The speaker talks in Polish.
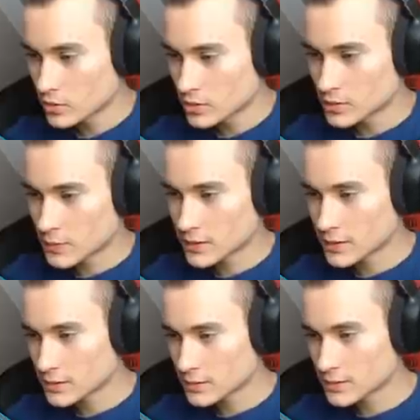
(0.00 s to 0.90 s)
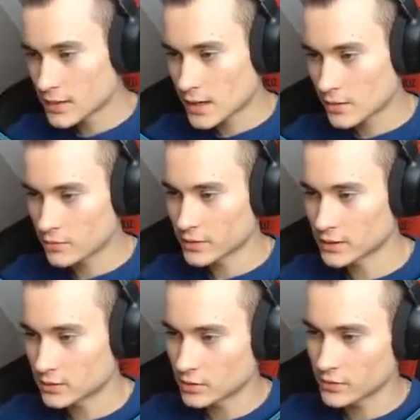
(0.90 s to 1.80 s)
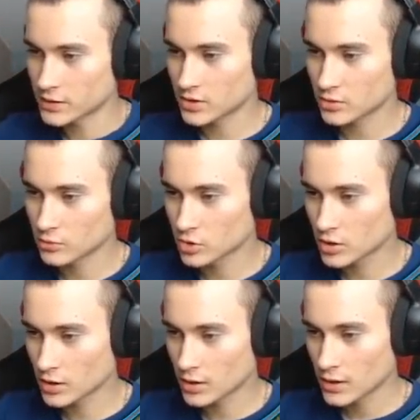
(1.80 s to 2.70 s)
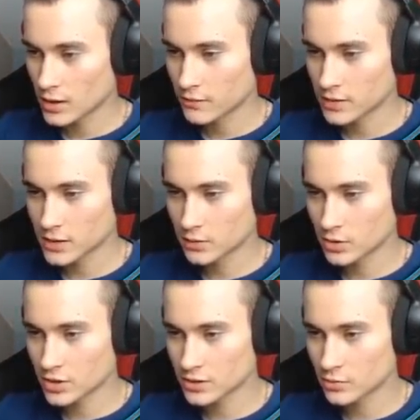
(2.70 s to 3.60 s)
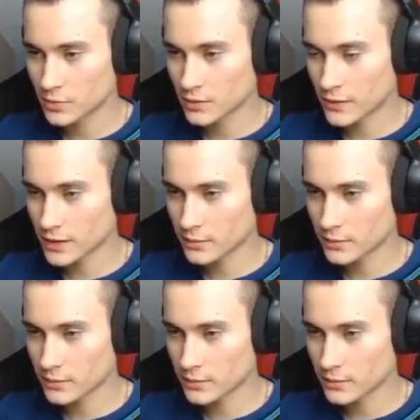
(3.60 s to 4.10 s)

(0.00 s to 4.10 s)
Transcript: nic pani nie zostało, więc tutaj widzę, że duszki no tak. widzę tutaj, że stópki fajnie